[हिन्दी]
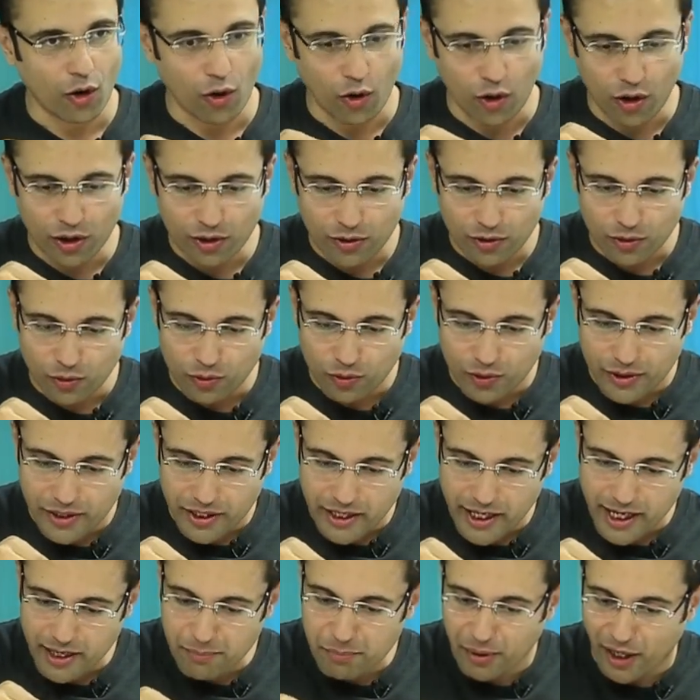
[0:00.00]
और
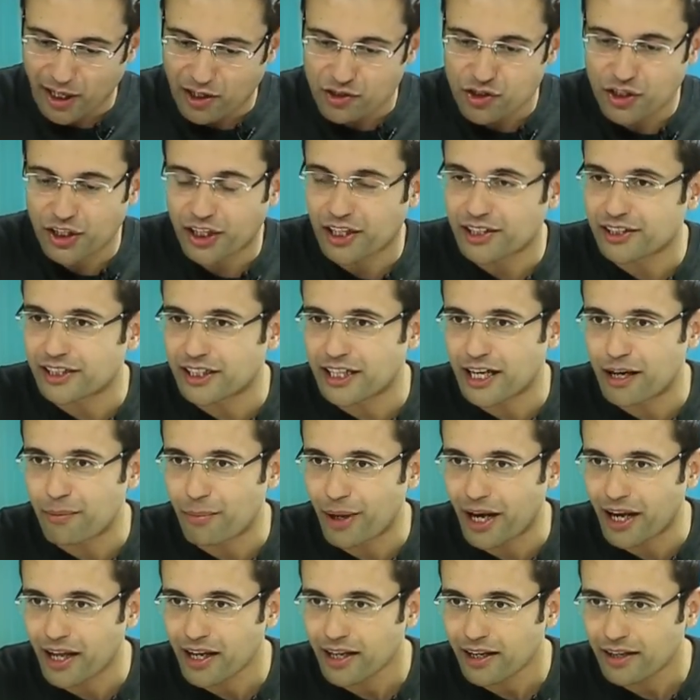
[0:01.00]
एक ब्रांच निकलती है
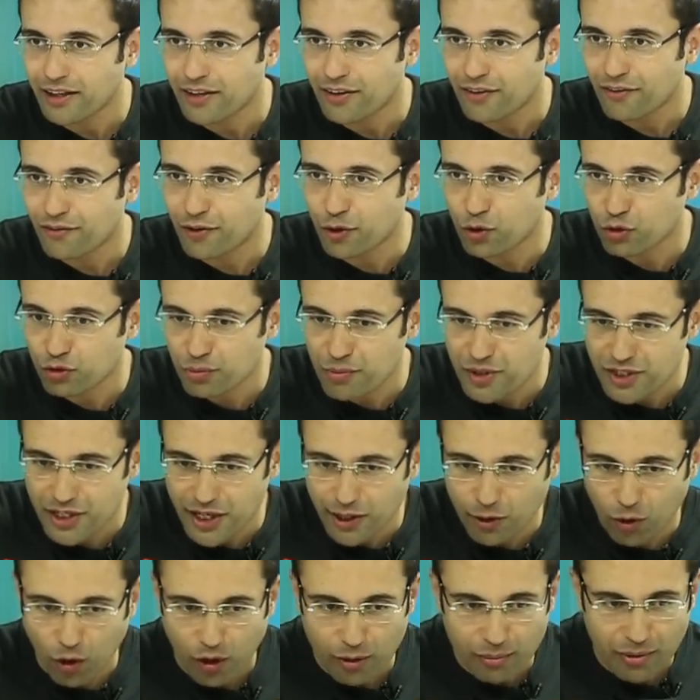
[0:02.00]
पहले फिर उसमें से
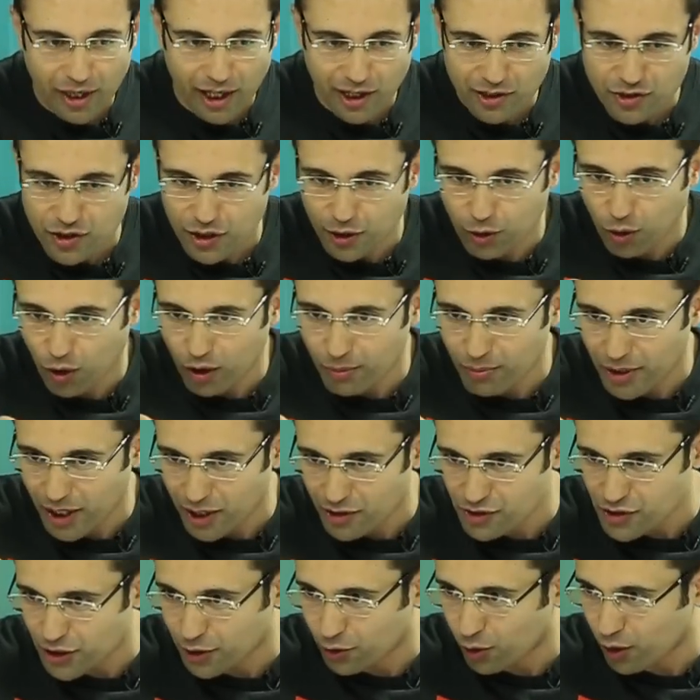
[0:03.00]
एक और ब्रांच एक और
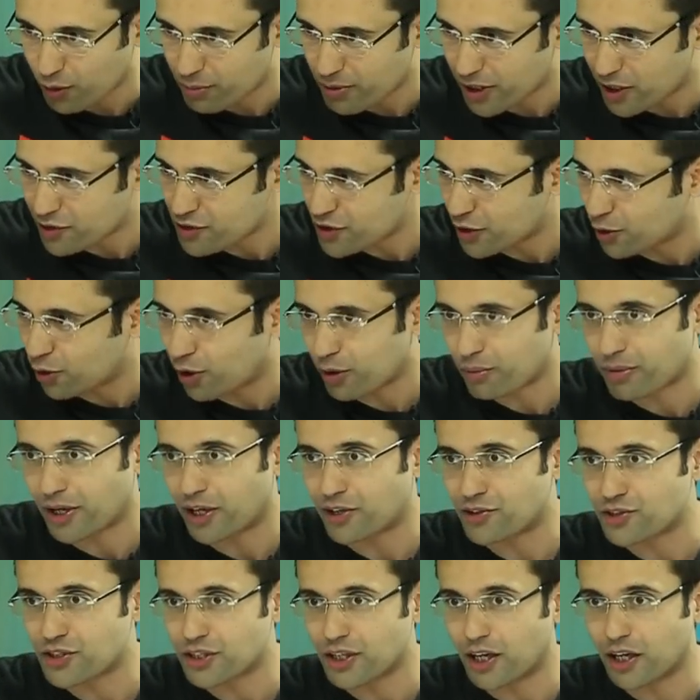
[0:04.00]
ब्रांच एक और ब्रांच एक और
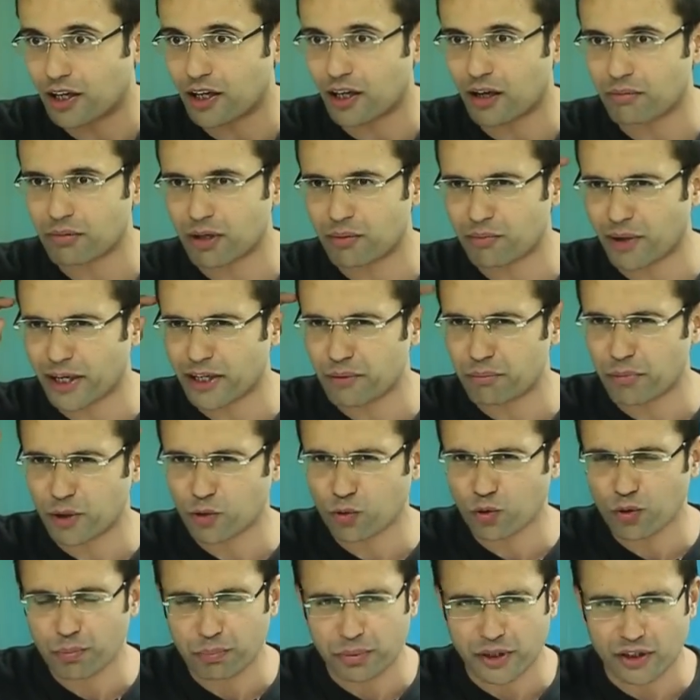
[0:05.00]
ब्रांच अगर आपका माइंड
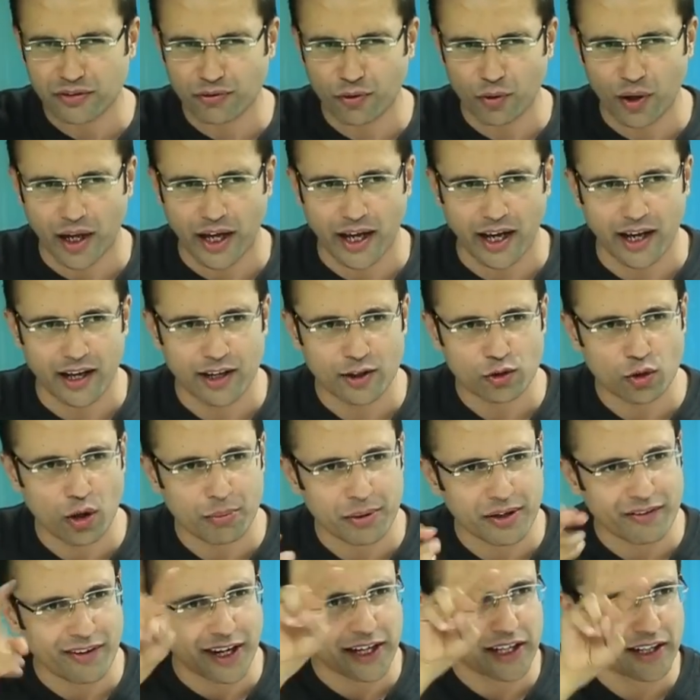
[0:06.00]
बिल्कुल पीसफुल है तो आप
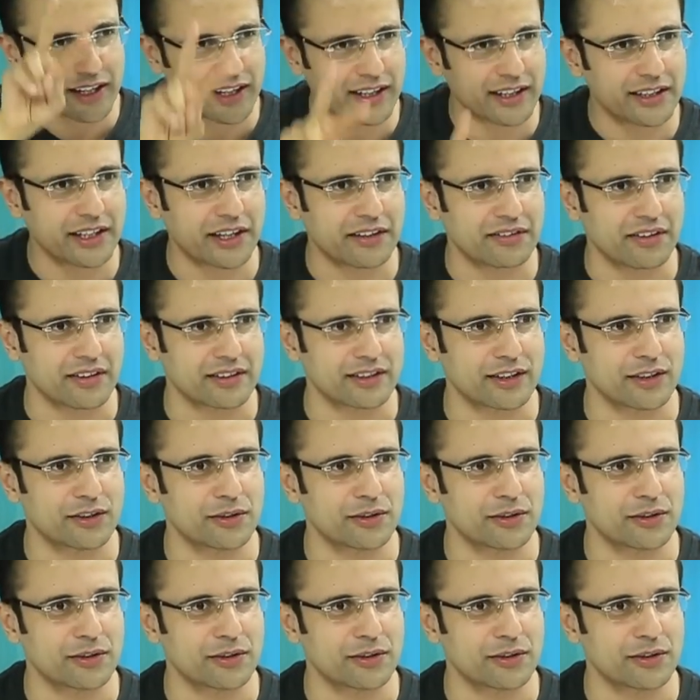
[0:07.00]
रिवाइंड करके देख सकते